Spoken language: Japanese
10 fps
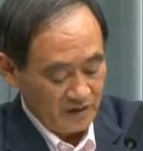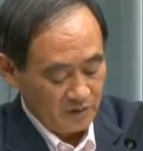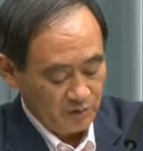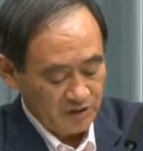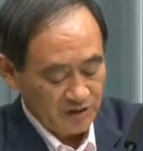
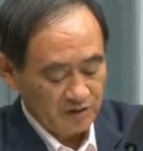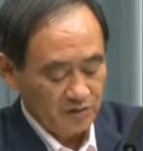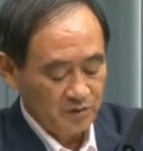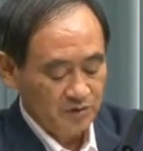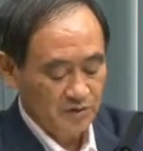えー、こうした
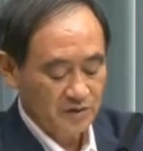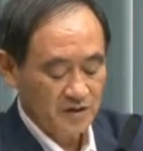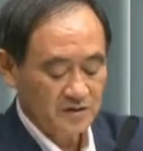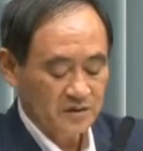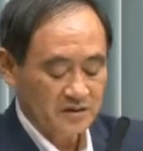勢いを
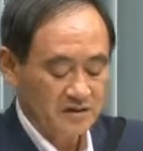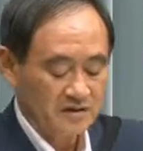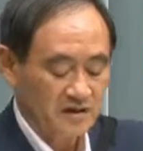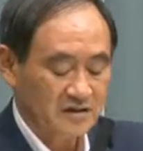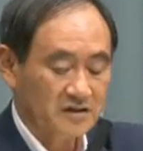継続発
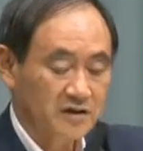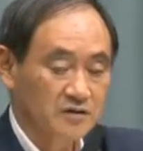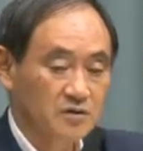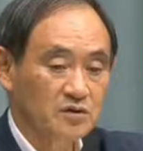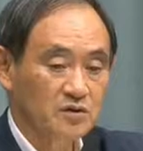展させ
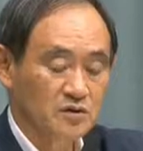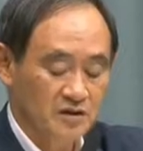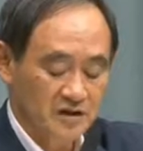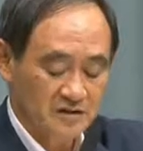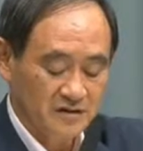ていくとと
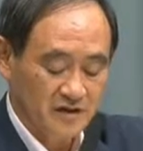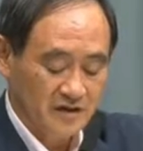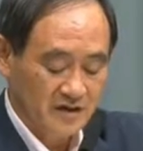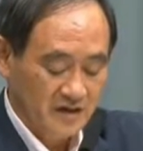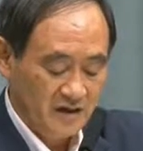もにです
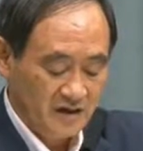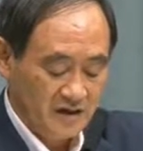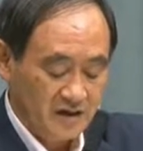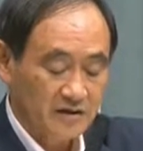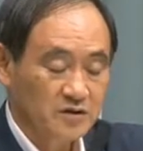ね、
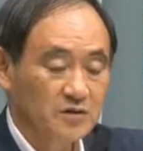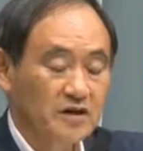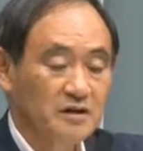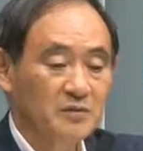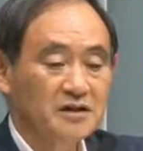えー、周
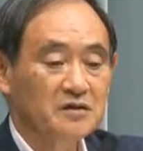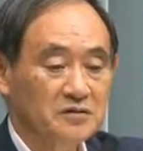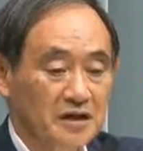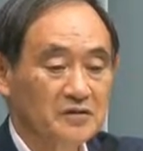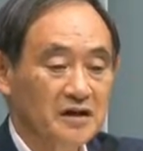辺に全
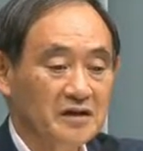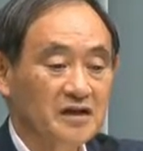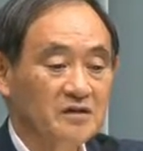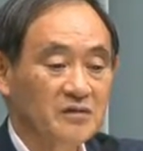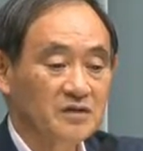くないわ
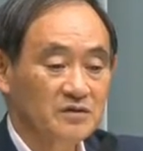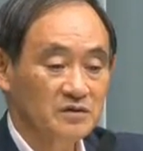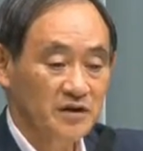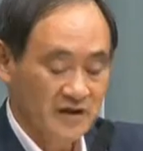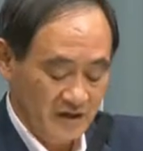けであります
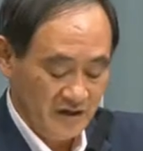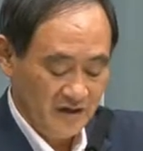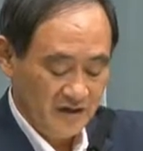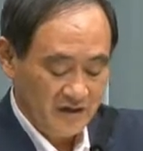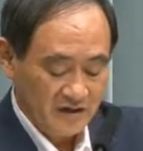ので、
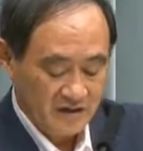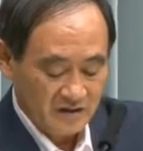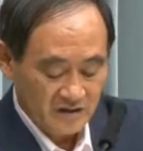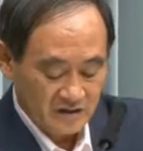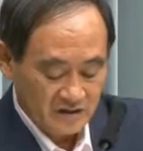
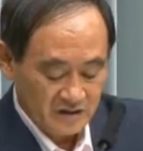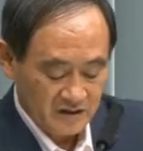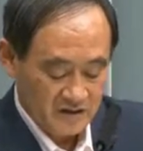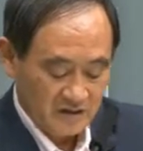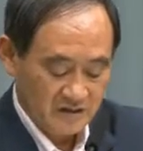
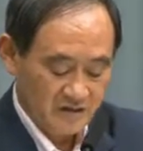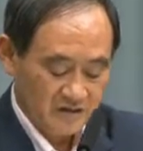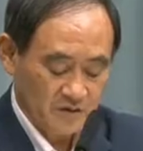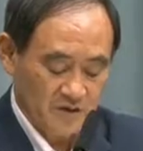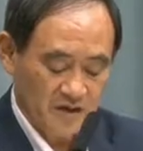
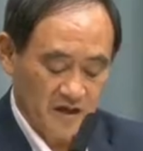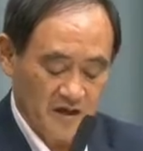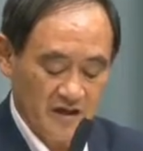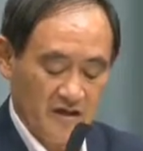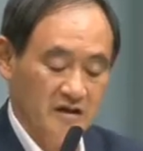えそうし
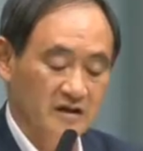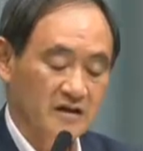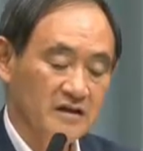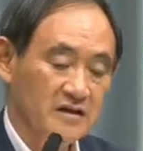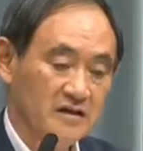た
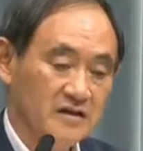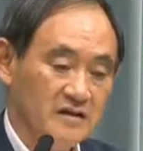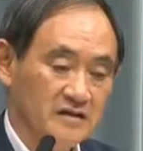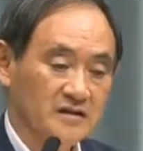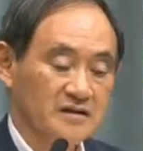
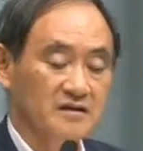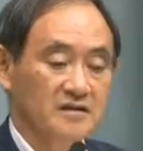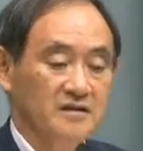あ